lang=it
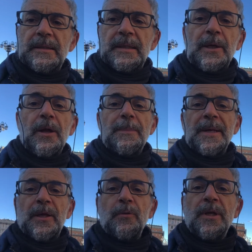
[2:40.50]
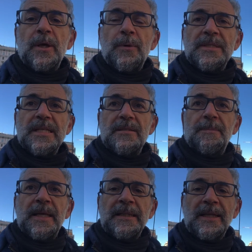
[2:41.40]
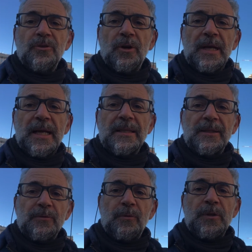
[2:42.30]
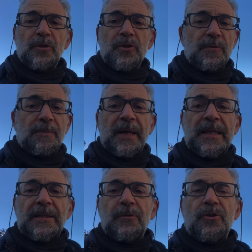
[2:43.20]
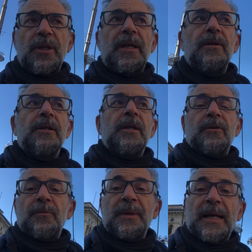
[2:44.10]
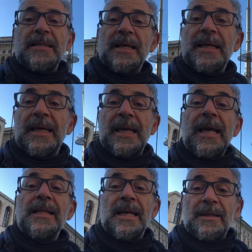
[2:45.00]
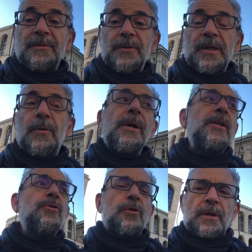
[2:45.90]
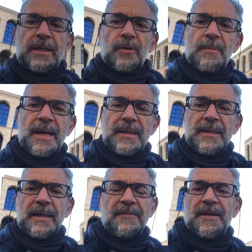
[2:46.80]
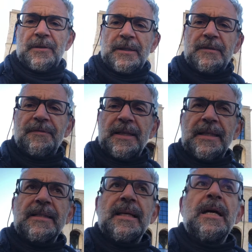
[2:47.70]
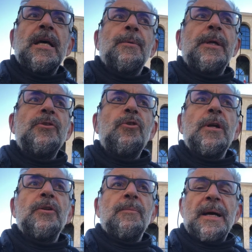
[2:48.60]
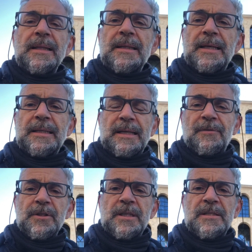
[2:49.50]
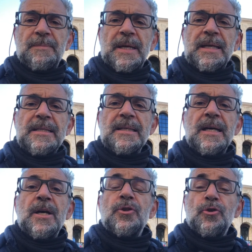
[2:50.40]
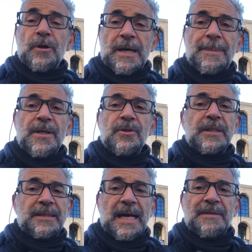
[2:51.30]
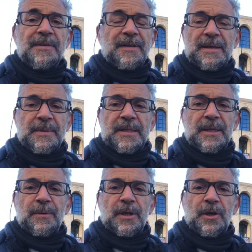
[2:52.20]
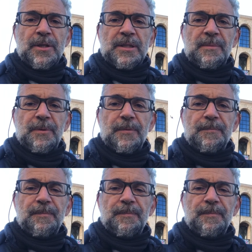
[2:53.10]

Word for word: E allora per chiudere questa splendida giornata con questo splendido cielo non mi resta che chiedere a voi quali sono le domande che fanno la differenza, quali sono le domande che nella vostra esperienza sono capaci di darvi veramente qualcosa di più.